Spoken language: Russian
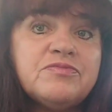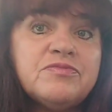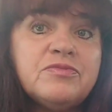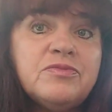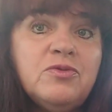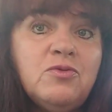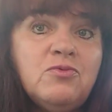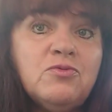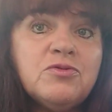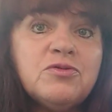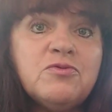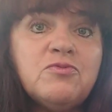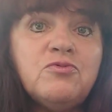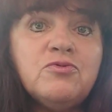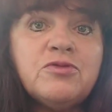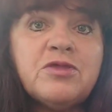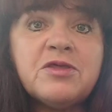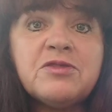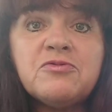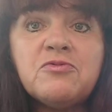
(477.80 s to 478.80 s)
Ну,
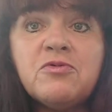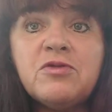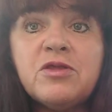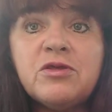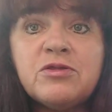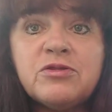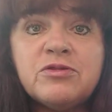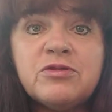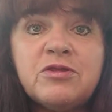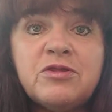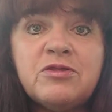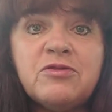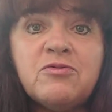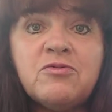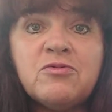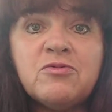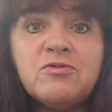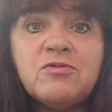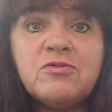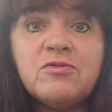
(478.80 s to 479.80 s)
живу достойной
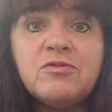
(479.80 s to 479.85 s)
жизнью.